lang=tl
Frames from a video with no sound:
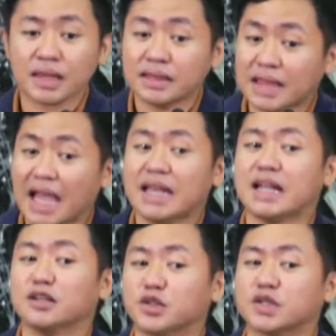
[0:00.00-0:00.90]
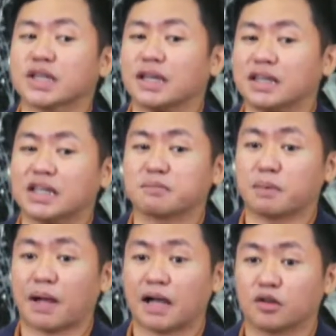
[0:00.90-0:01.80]
Dahil ang Diyos ay hindi
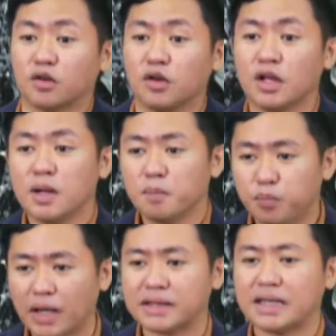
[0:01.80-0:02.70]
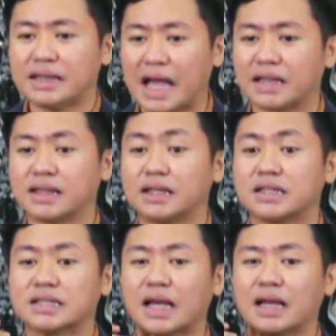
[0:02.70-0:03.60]
nagbabago, pwede natin
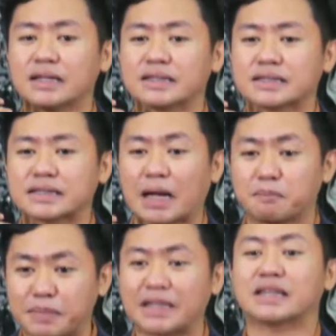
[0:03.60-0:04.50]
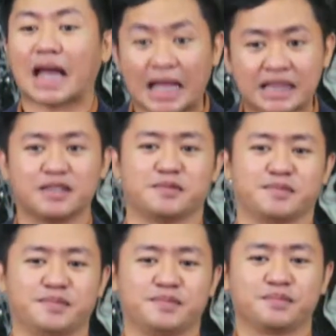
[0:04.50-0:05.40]
siyang kapitan.
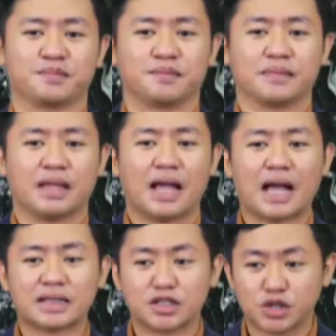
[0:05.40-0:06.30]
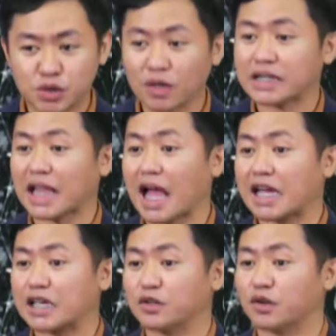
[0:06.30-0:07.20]
At sure
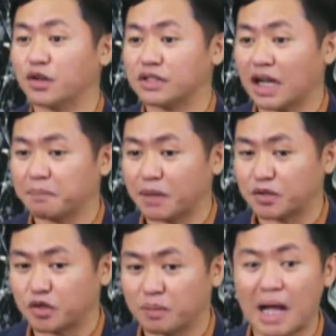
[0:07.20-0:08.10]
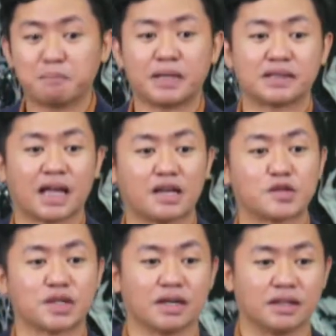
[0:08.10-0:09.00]
tayo na kapag kumapit tayo
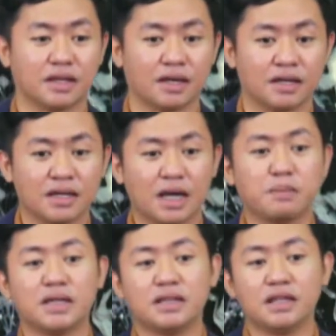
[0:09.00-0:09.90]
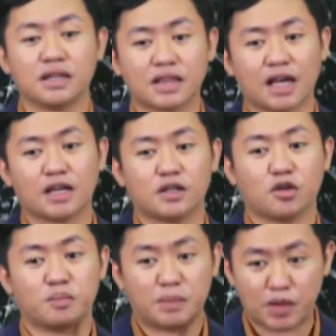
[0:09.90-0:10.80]
sa Kanya, aba hindi niya
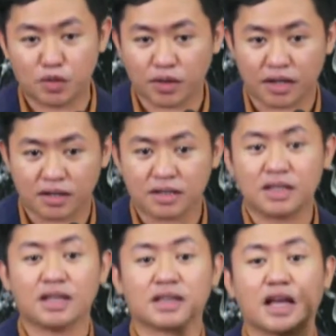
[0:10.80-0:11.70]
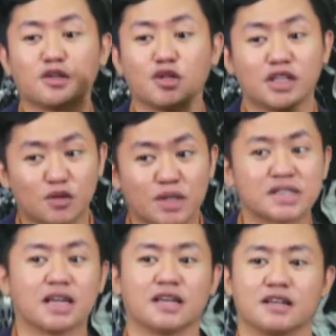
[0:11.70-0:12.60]
tayo bibiguin, hindi niya tayo iiwan
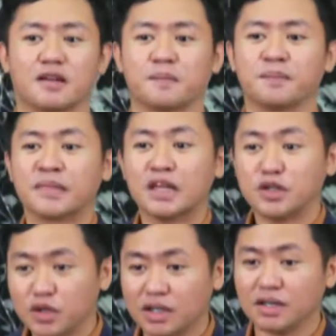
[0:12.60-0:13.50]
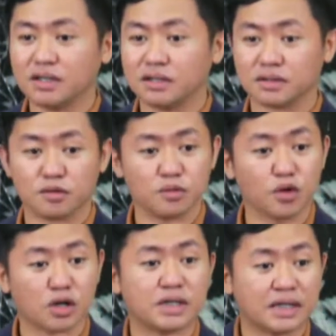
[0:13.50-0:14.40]
sa ere. Yun ang
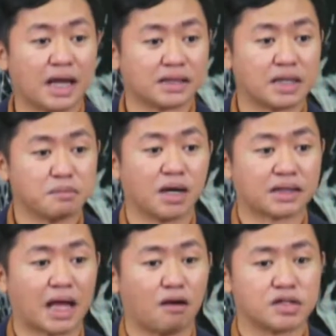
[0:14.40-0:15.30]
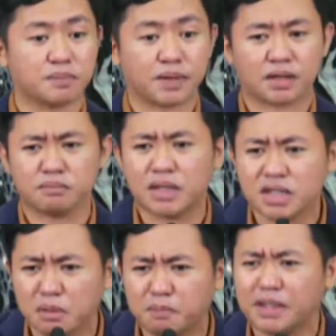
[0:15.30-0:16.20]
worry nating mga tao sapagkat
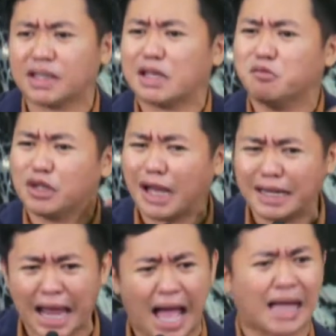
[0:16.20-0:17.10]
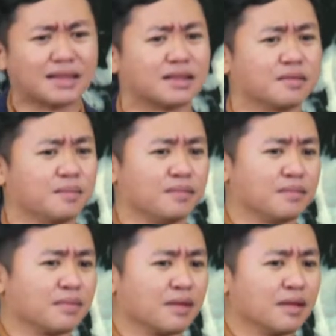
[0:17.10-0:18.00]
minsan ba mo na ang lahat?
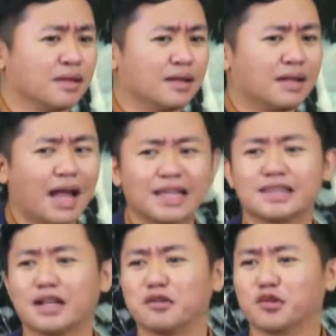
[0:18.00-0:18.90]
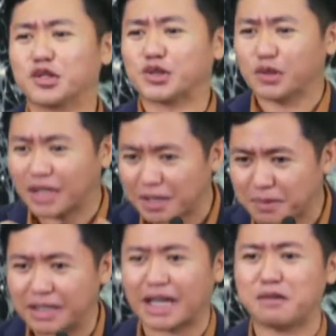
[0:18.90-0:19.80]
Lahat ng gusto niya
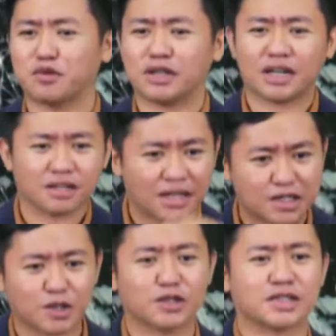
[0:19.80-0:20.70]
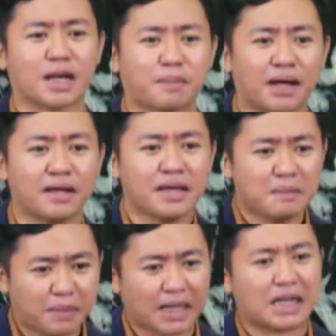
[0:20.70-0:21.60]
ibinigay mo na, nag-research ka pa
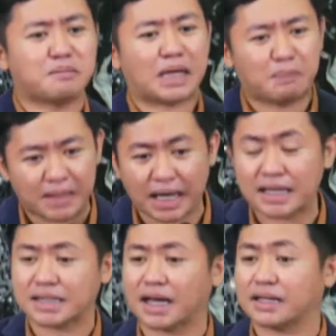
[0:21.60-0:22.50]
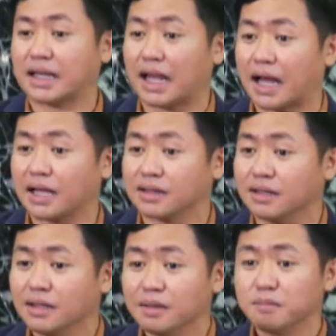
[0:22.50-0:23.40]
para lang maibigay sa kanya lahat.
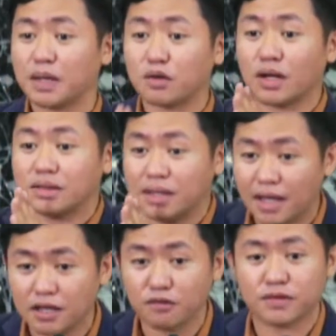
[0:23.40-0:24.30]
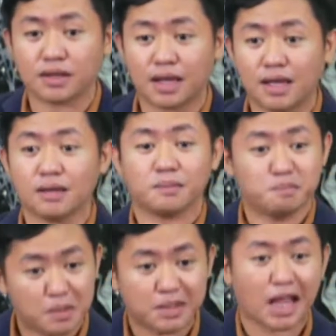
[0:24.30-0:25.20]
Pero at the end of the day,
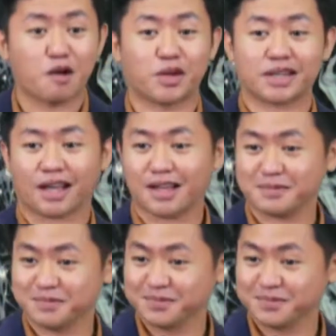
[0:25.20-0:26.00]
bibitawan ka.